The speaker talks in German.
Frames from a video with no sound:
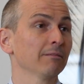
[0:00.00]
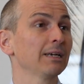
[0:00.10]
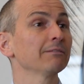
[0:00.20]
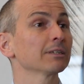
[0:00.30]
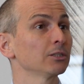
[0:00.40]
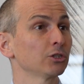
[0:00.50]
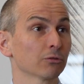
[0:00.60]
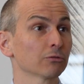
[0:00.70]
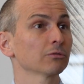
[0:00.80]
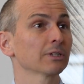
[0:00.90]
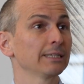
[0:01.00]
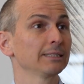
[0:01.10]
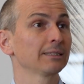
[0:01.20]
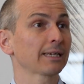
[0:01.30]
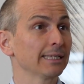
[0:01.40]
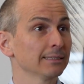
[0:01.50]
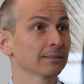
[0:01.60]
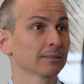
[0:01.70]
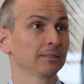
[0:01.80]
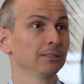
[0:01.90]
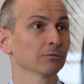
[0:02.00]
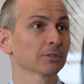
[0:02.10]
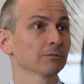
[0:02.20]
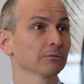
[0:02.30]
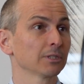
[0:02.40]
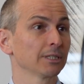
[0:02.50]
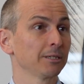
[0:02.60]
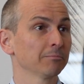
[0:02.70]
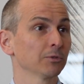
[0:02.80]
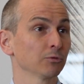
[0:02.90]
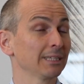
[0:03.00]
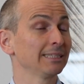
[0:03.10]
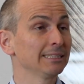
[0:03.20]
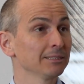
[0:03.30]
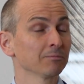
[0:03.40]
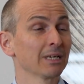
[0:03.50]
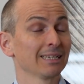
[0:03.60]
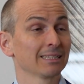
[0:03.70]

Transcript: weil einfach die strukturellen Trends, die unseren Unternehmen unterliegen,